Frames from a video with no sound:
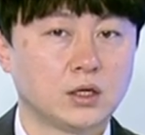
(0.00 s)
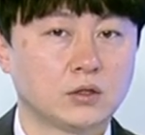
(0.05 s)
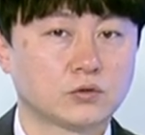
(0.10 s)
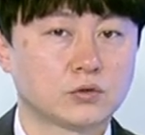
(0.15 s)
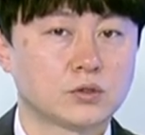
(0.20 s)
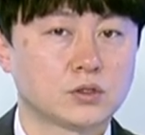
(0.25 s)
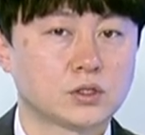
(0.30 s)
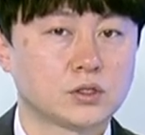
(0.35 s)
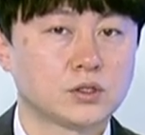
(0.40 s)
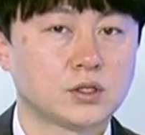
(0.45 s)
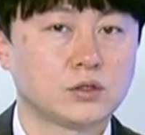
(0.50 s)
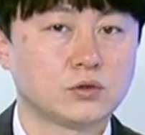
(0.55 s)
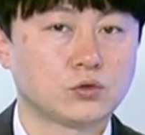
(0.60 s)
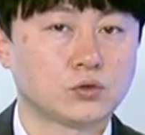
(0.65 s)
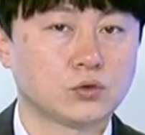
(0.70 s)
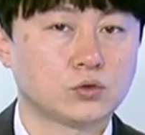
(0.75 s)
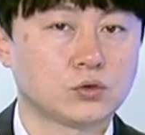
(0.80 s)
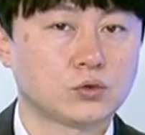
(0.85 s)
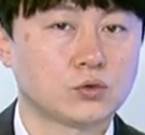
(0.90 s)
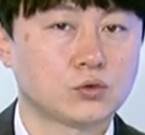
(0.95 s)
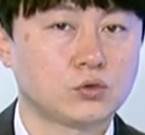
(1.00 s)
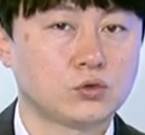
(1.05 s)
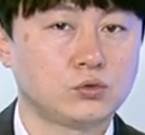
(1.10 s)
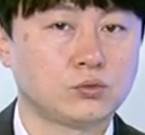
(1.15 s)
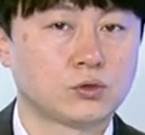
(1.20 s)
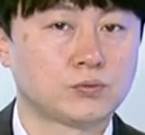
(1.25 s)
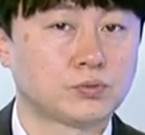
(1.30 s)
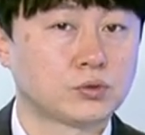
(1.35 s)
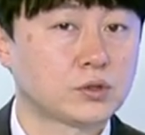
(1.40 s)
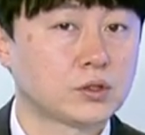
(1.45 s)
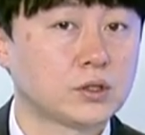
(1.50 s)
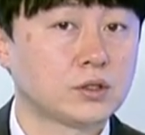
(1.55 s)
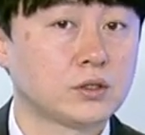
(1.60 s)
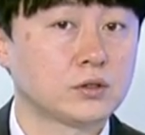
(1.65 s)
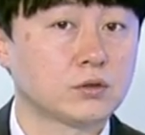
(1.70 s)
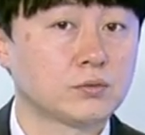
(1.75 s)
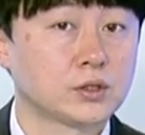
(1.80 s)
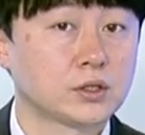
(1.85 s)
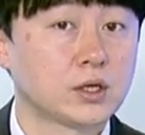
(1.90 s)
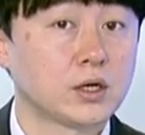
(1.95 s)
우선 지난주도 그렇고 뭐
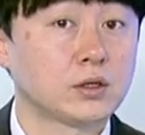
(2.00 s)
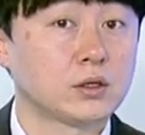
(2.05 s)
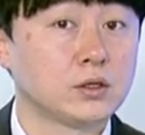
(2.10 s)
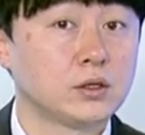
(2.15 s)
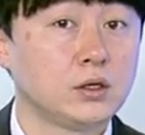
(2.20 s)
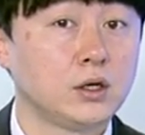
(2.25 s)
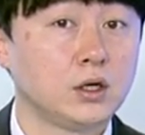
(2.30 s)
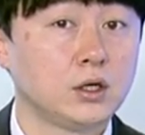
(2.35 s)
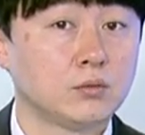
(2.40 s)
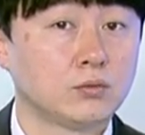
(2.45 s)
북한에서 미사일